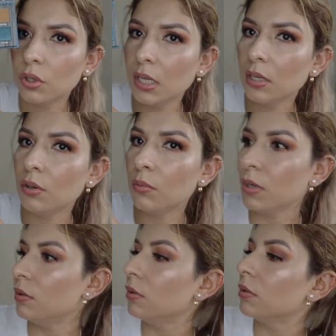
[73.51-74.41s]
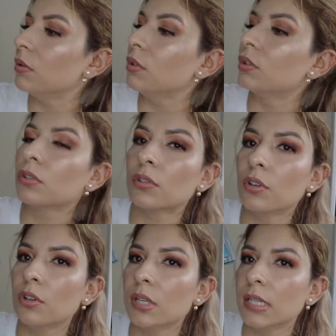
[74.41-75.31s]
tengo. Bueno, los
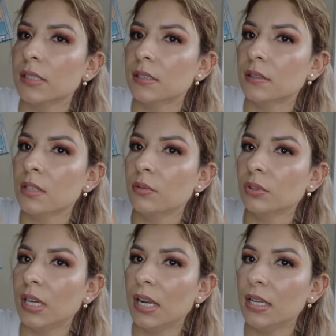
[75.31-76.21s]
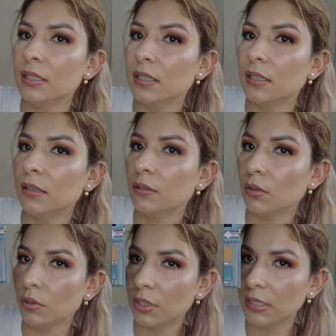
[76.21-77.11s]
colores neutrales de
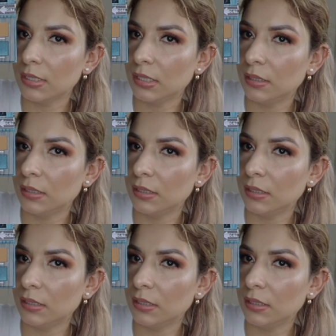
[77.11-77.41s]
colores